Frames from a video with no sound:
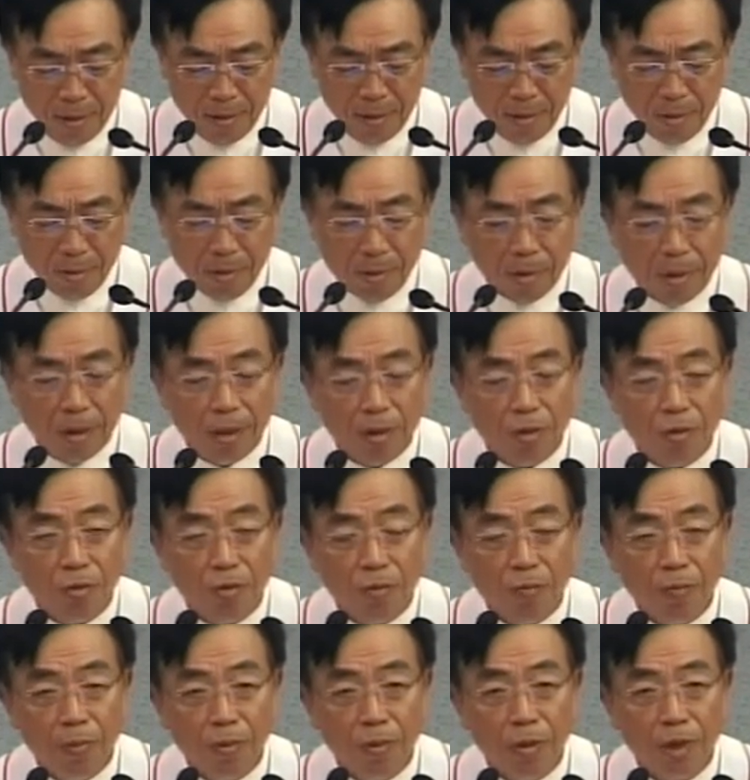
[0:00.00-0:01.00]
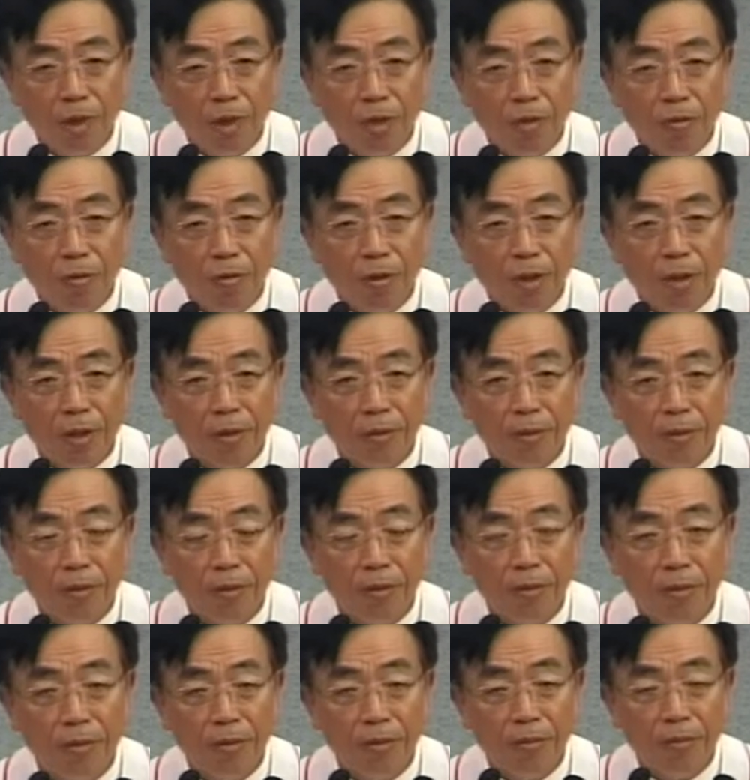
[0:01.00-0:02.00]
어떻게 축복하실 수가
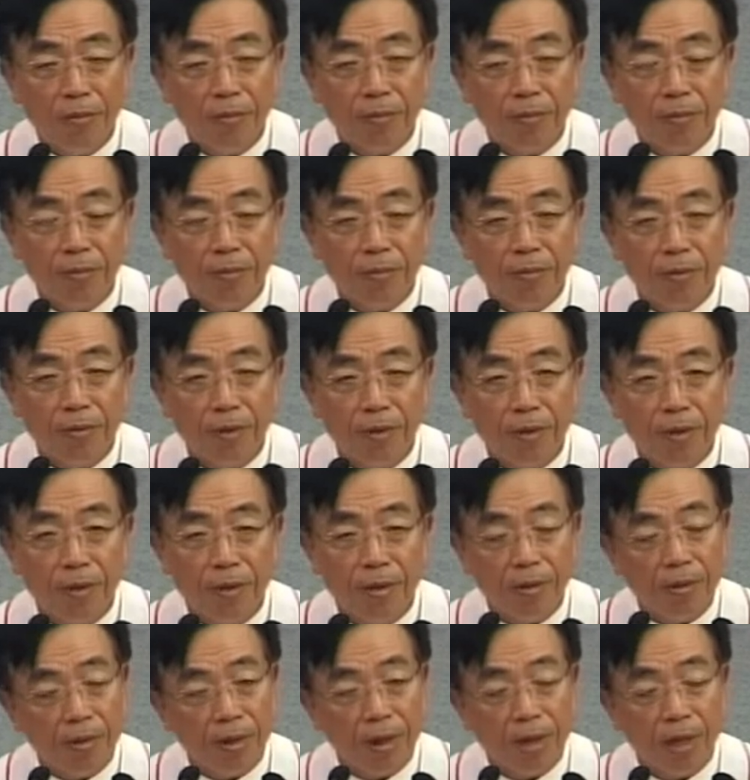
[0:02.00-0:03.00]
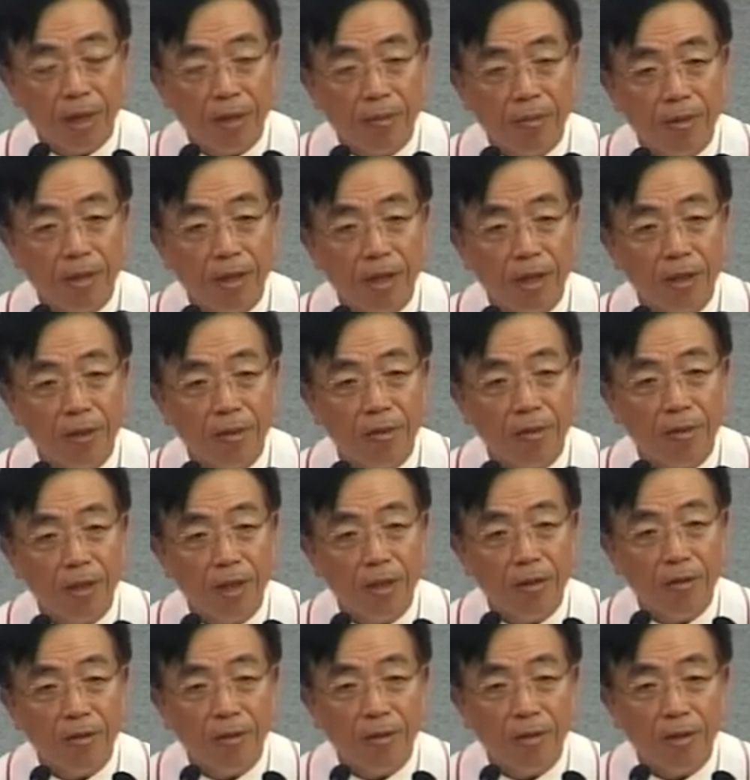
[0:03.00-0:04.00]
있고 어떻게
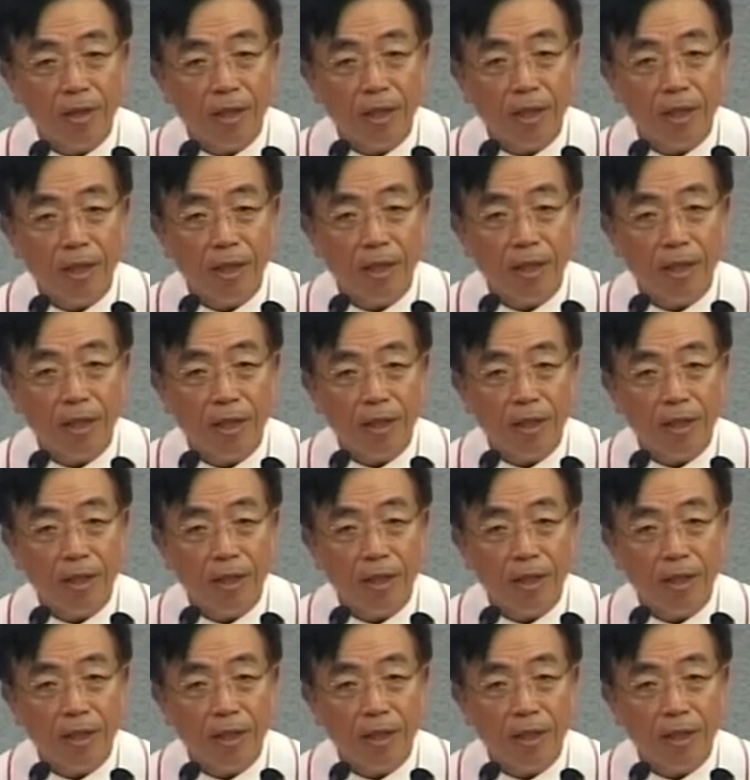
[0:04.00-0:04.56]
감사기도할 수 있을까?